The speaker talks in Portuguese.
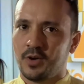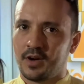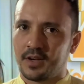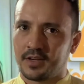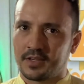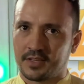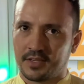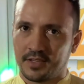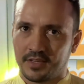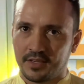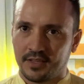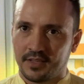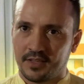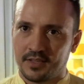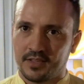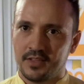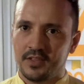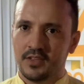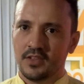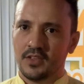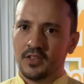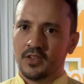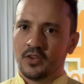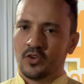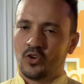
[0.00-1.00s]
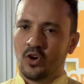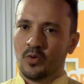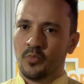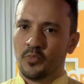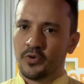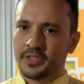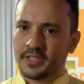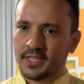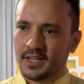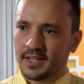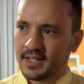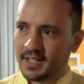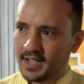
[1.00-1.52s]
aqui com
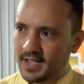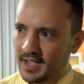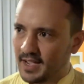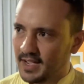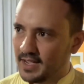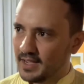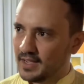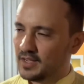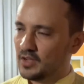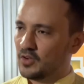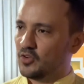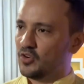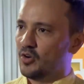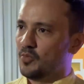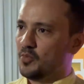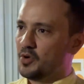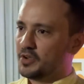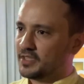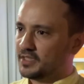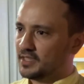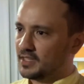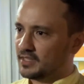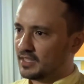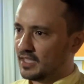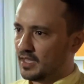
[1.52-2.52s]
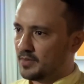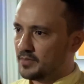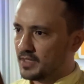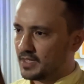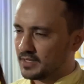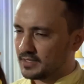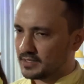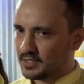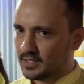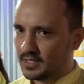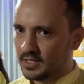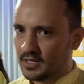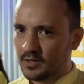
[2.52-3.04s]
muita garra, com muita
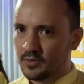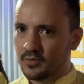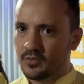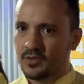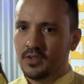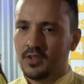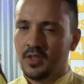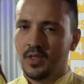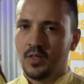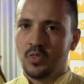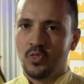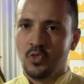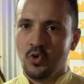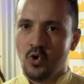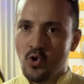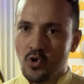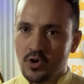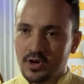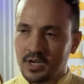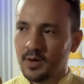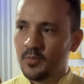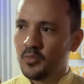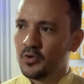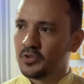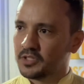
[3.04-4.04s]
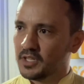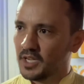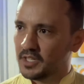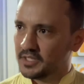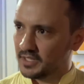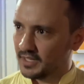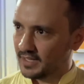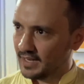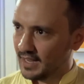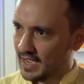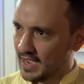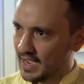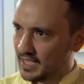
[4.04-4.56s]
determinação, nunca mudei de
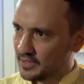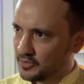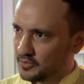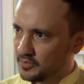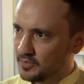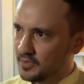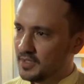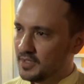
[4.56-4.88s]
lado,